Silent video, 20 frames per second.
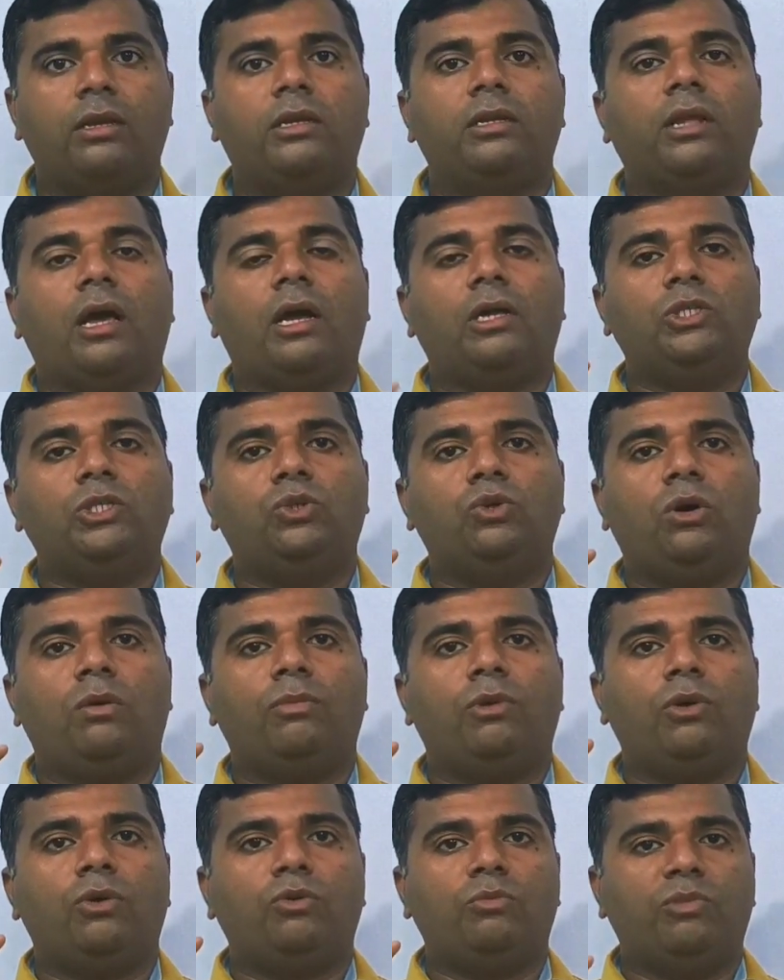लेकिन आज जो
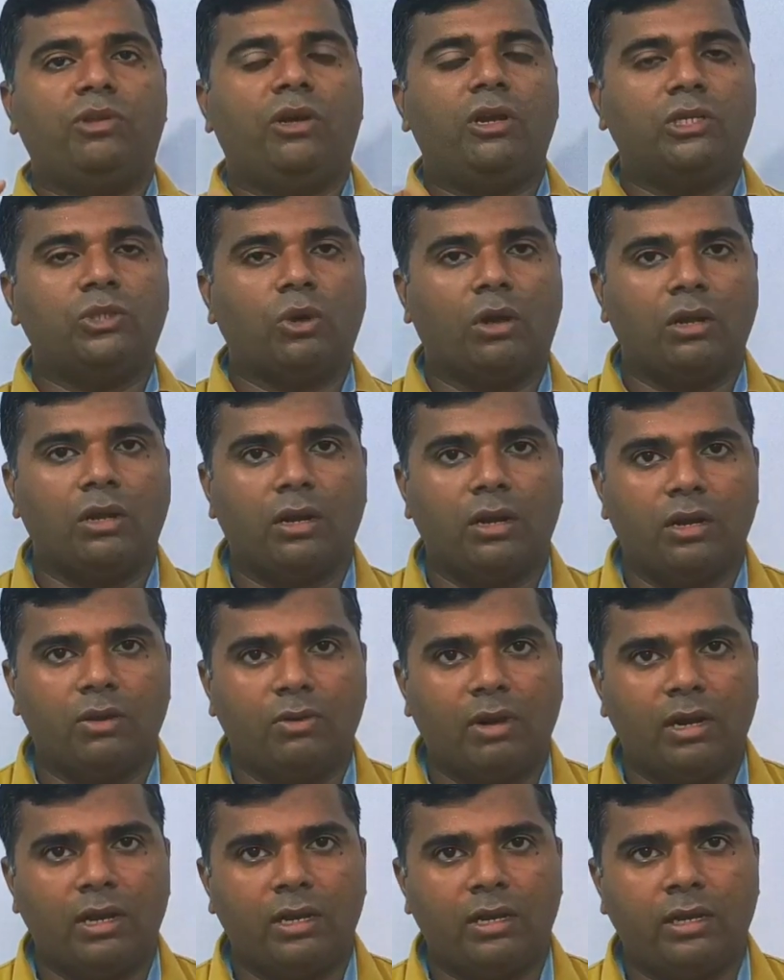हम लोग न्यूमरिकल सॉल्व
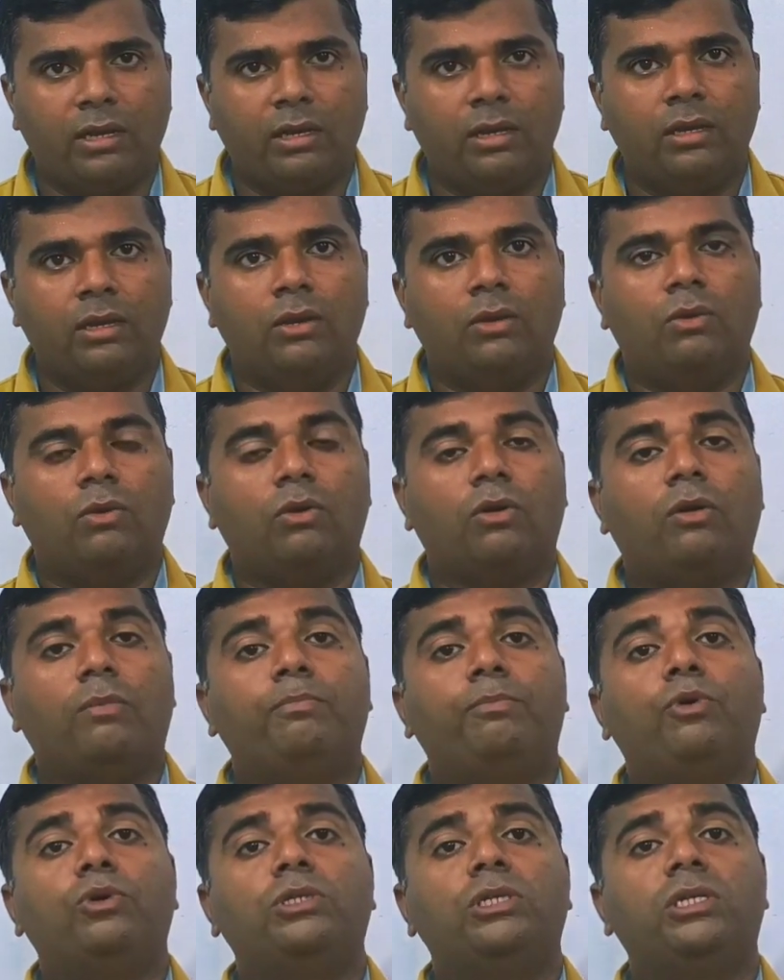करने वाले हैं वो
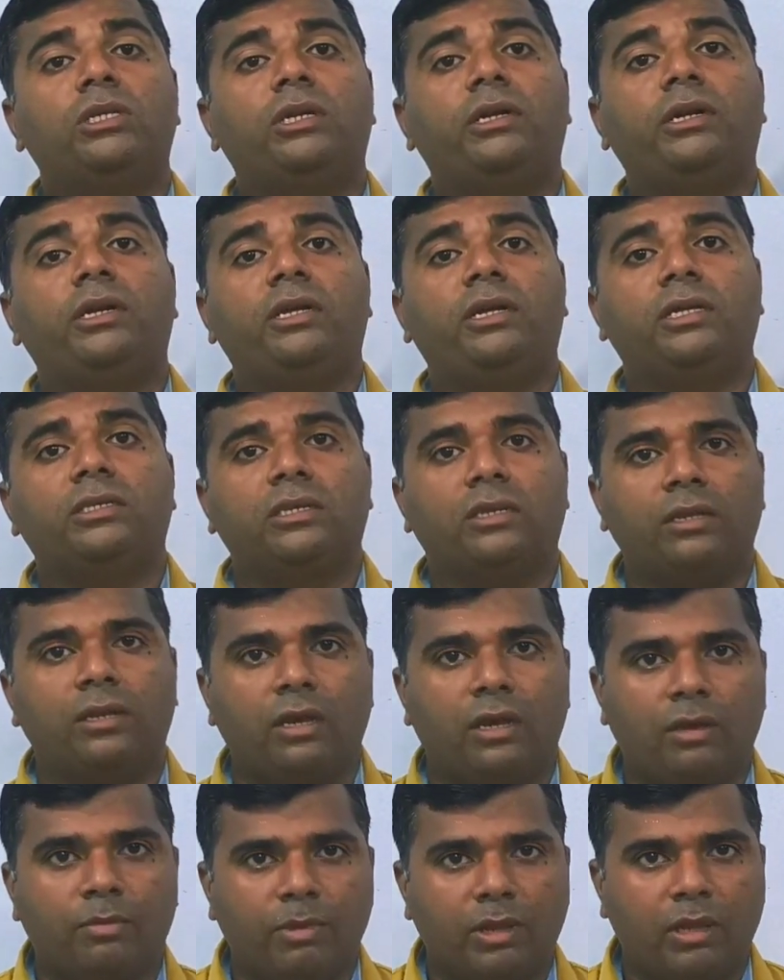कंपोजिट इंटीग्रेशन
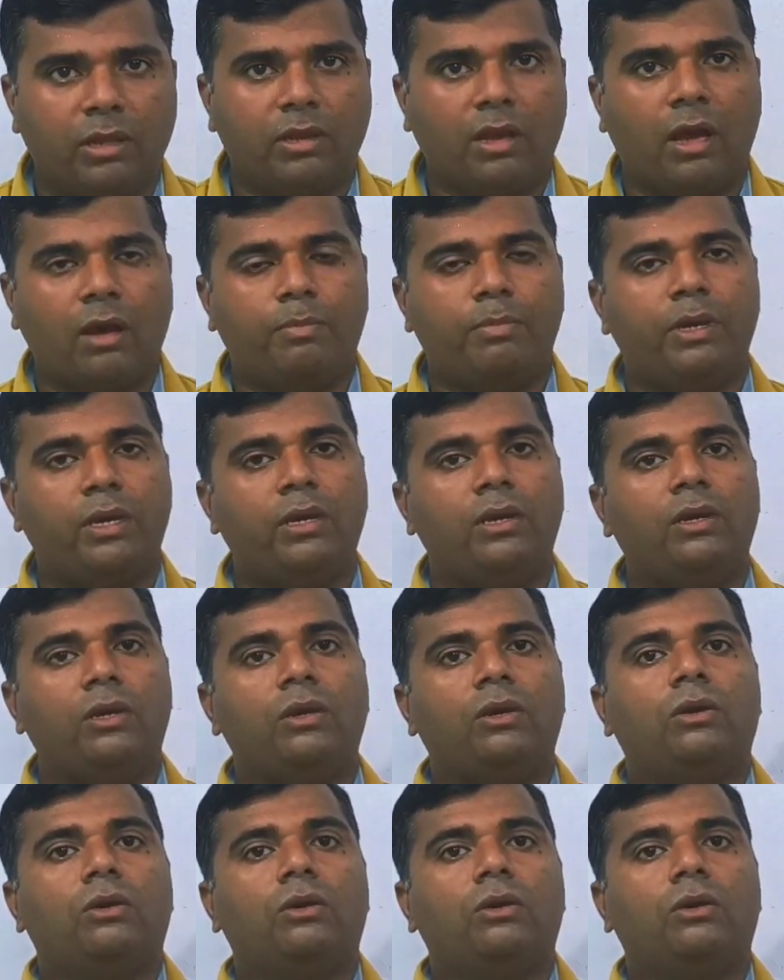के मतलब यहाँ पे